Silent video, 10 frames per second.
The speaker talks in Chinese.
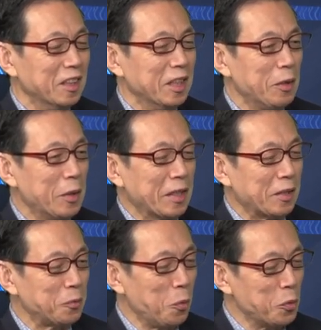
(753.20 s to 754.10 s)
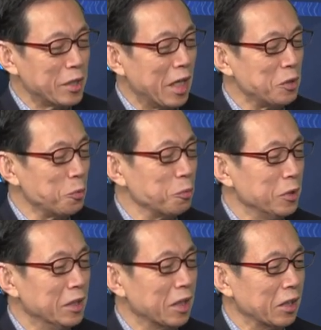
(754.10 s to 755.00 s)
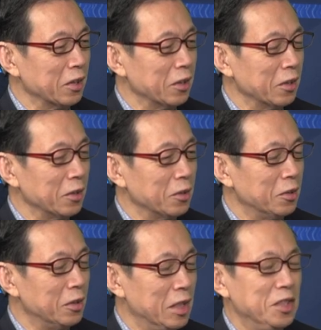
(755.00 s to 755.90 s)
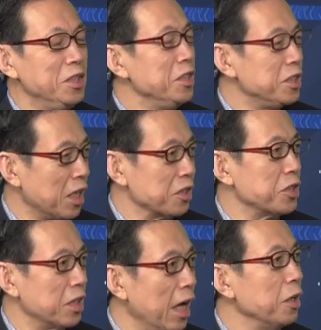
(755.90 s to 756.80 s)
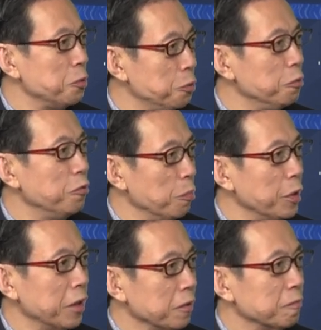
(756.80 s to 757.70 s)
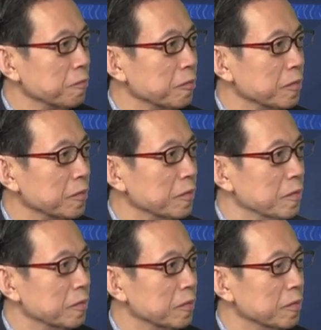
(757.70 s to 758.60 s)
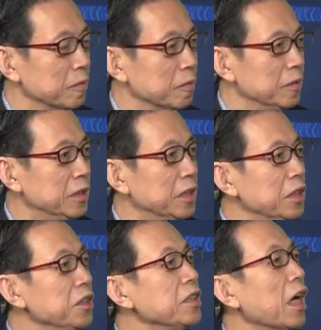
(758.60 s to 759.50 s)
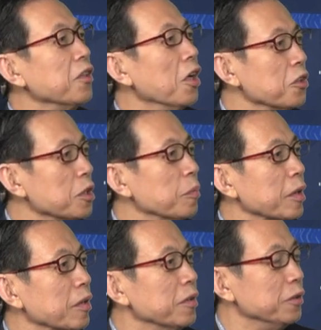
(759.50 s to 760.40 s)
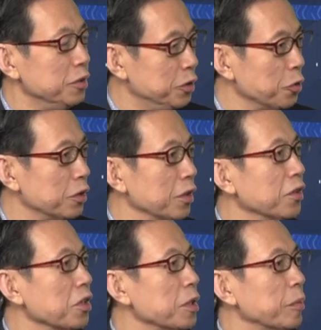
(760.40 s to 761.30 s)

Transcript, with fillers: 因为共产主义的理想是按需分配，你想要什么你就得到什么。